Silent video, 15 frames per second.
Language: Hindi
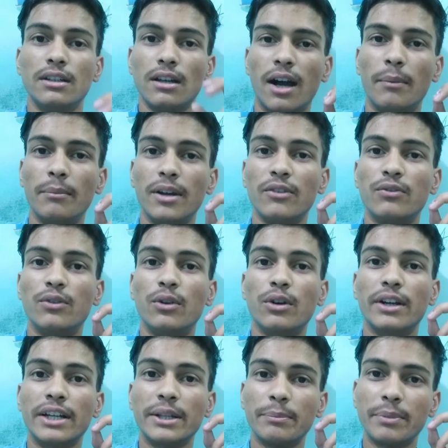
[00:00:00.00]
अब मैं
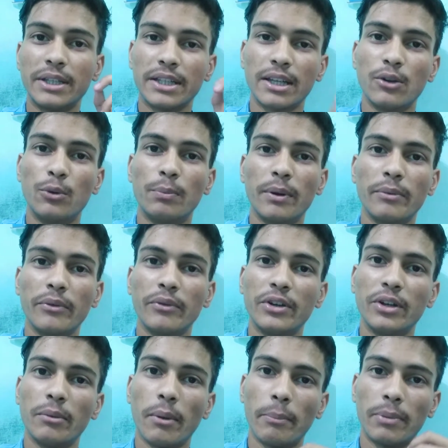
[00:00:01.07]
फोर के ऊपर भी
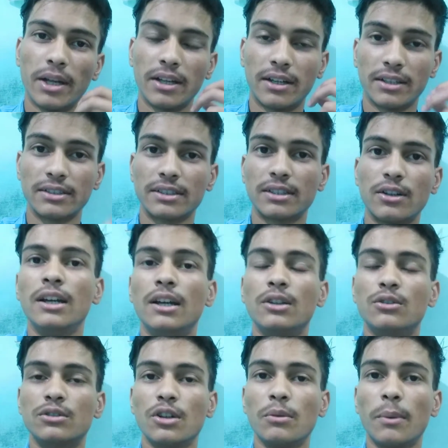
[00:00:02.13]
वीडियो मैं प्ले कर सकता हूँ
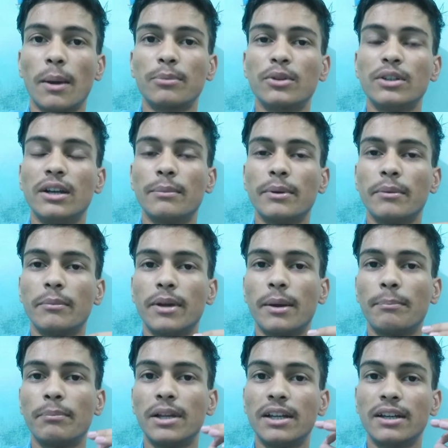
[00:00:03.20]
तो चलो मैं आपको यहाँ पे मैं
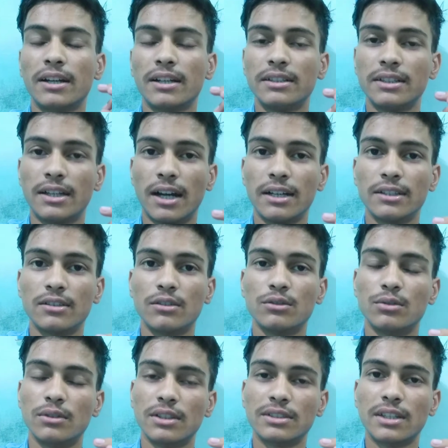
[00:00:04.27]
प्ले करके दिखा देता हूँ
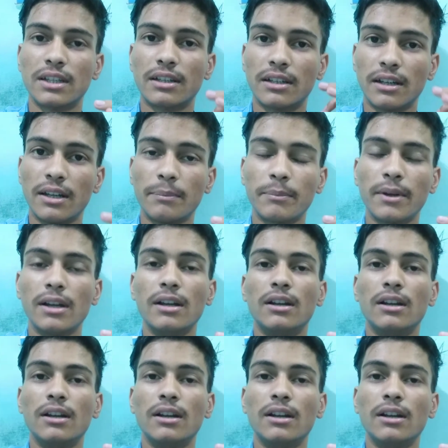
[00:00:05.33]
छोटा सा एक क्लिप